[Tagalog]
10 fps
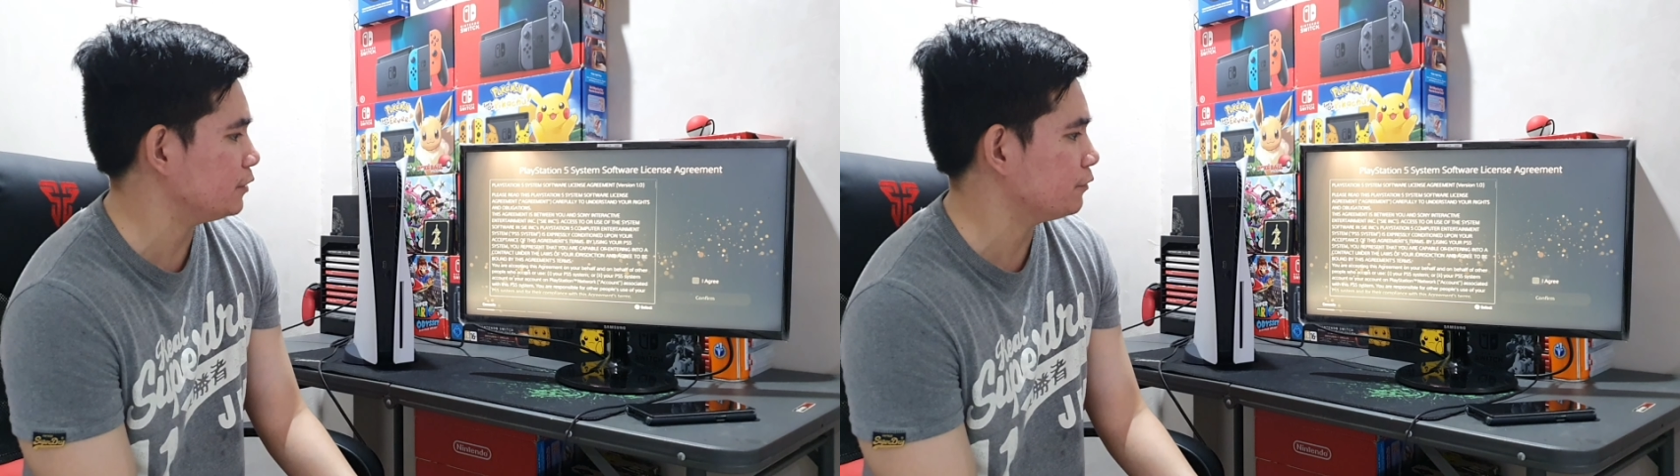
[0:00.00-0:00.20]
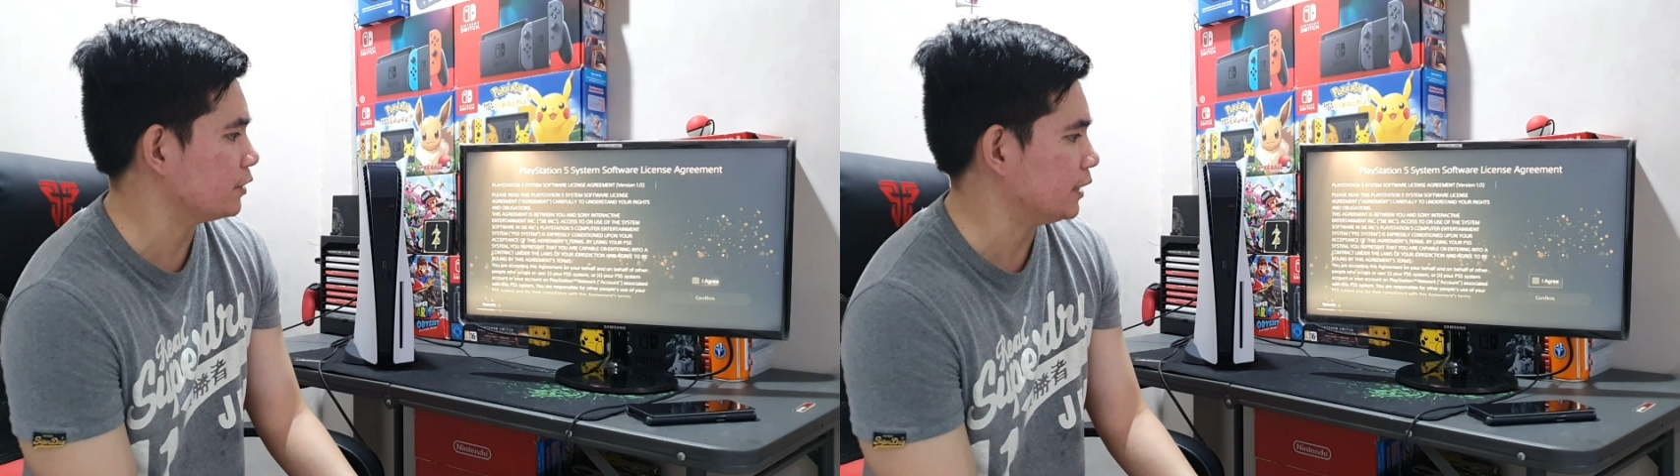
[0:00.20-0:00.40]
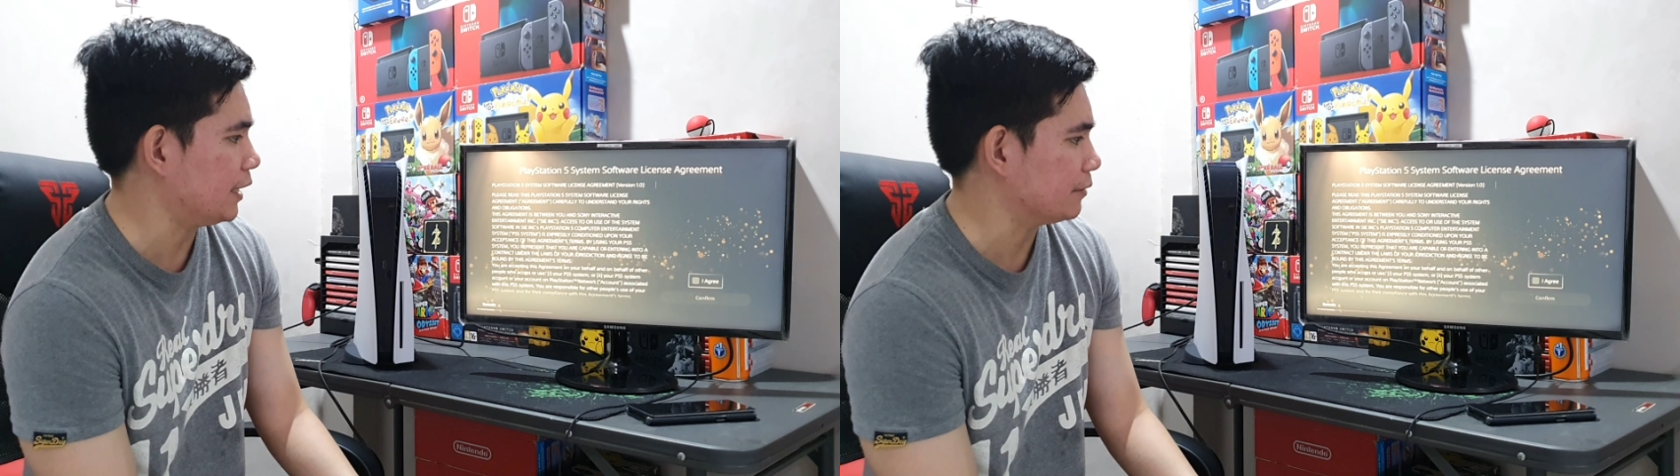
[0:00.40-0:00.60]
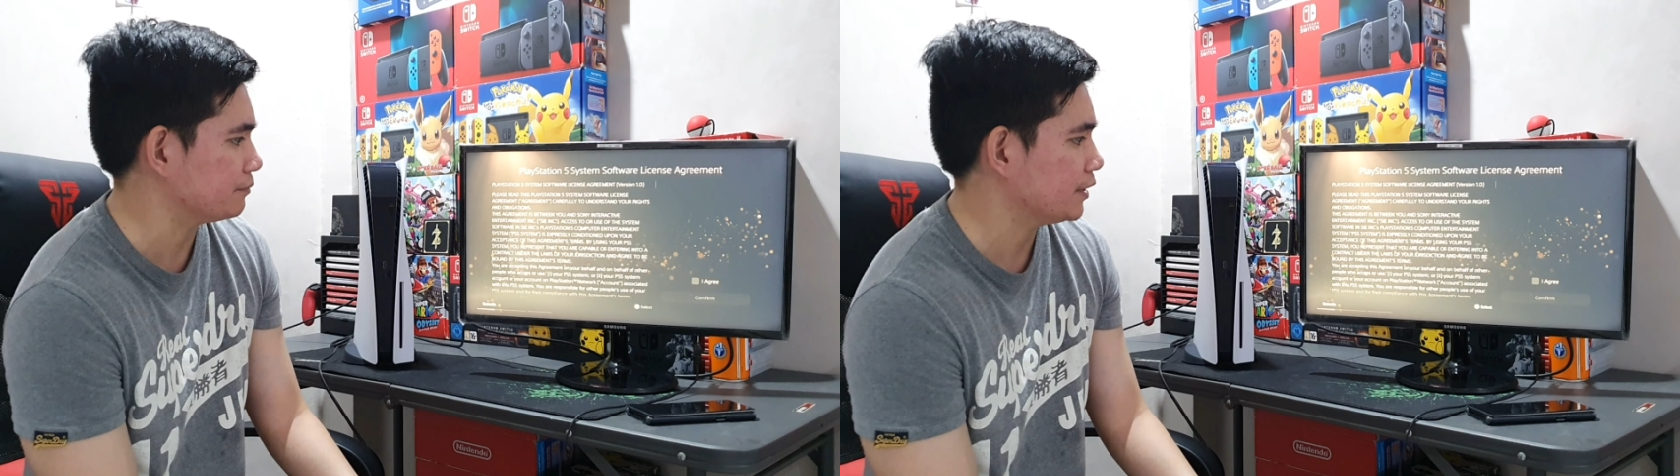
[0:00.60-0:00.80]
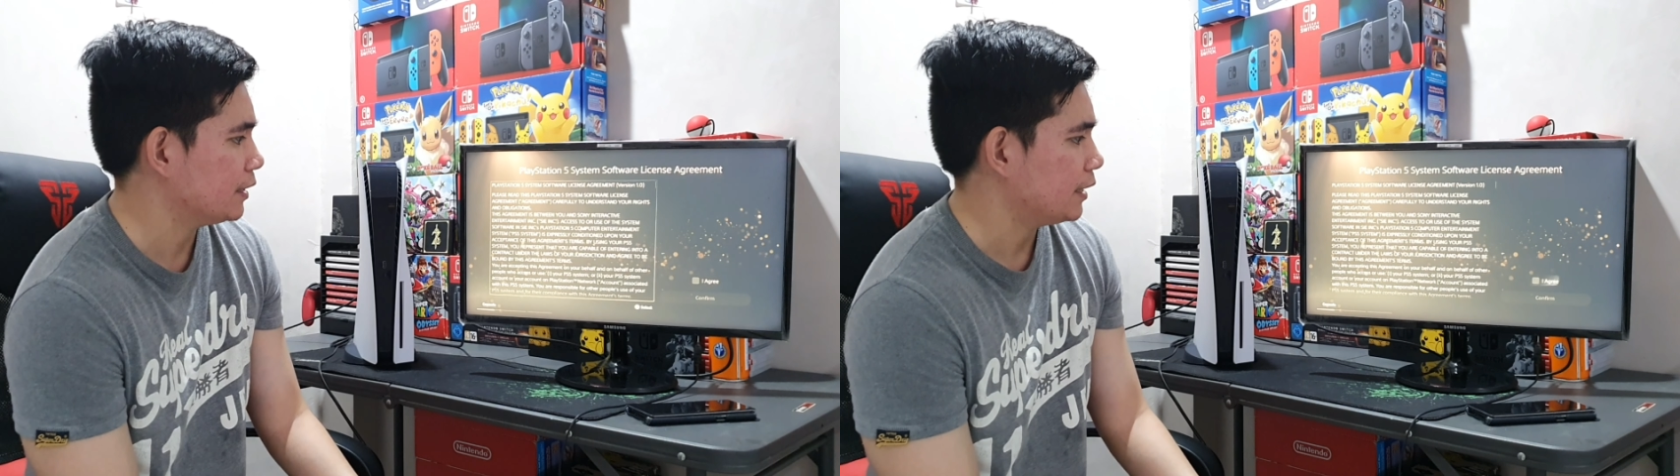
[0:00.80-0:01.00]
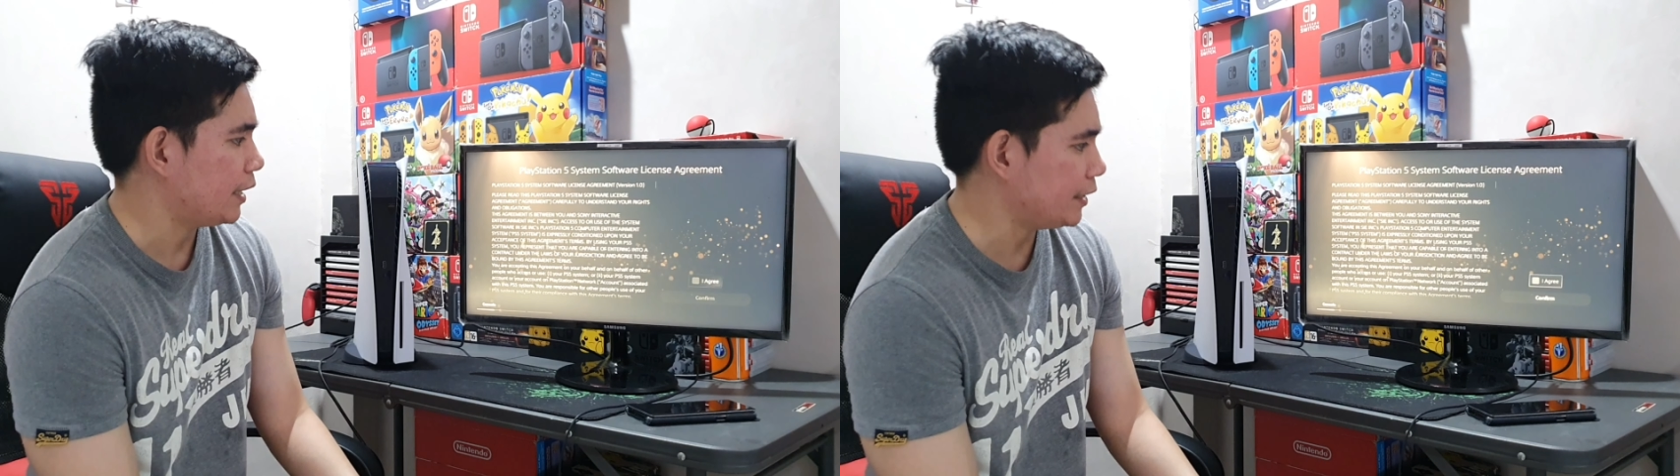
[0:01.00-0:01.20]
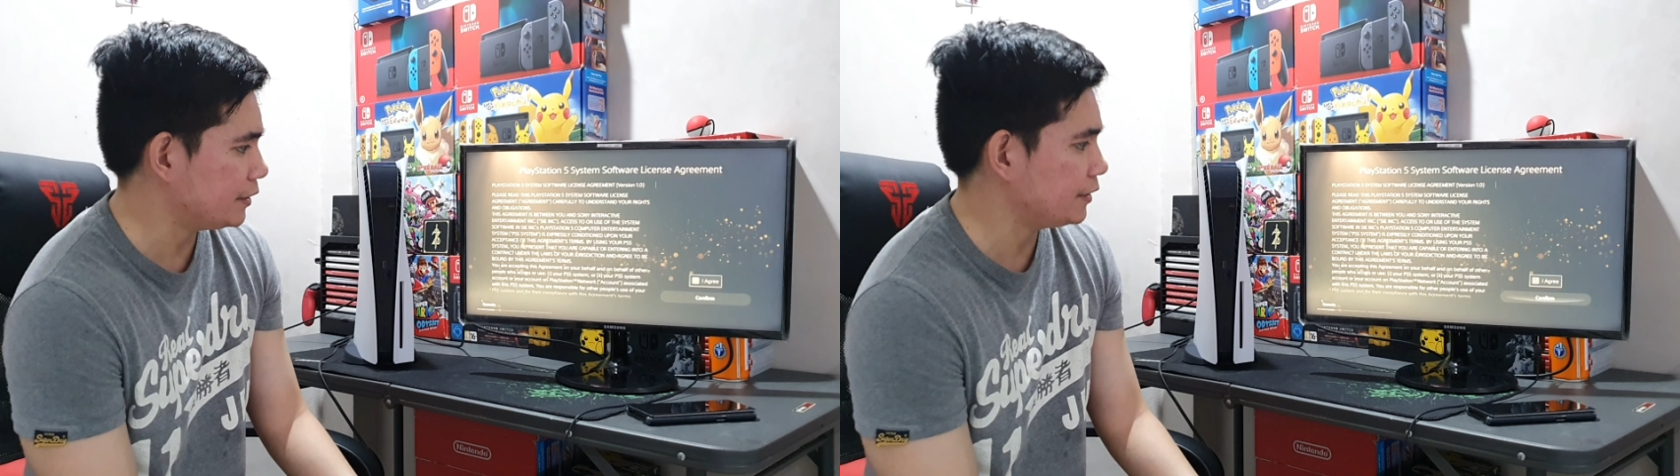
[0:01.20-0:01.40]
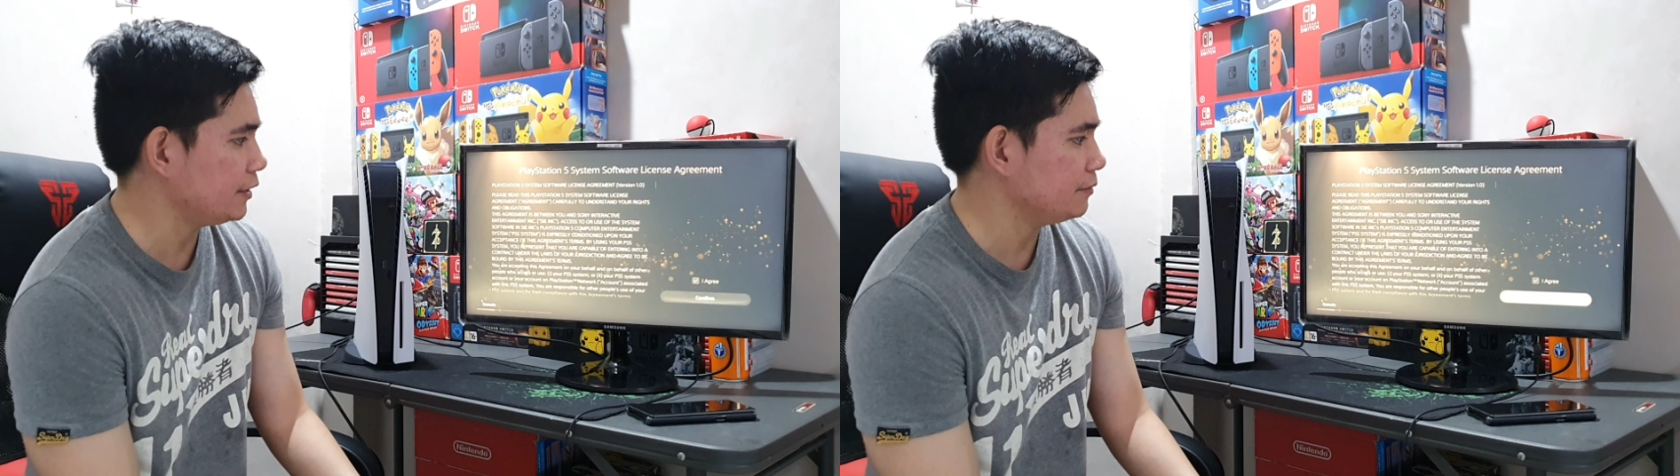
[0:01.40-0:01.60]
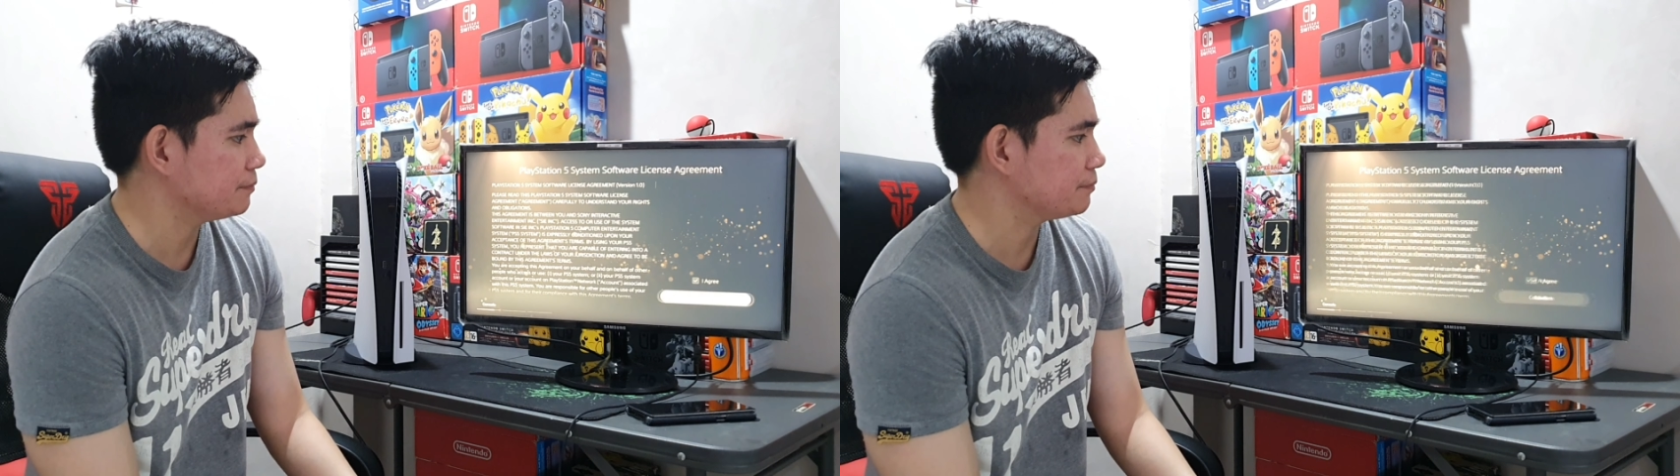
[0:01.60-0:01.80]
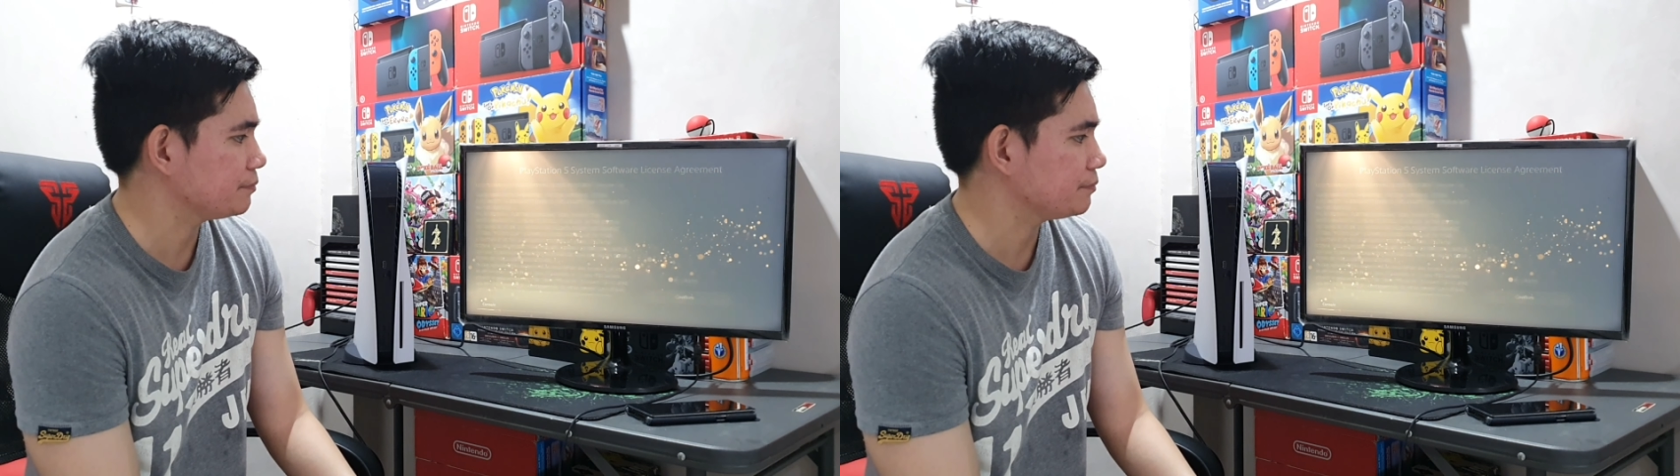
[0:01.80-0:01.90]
default lang. I agree?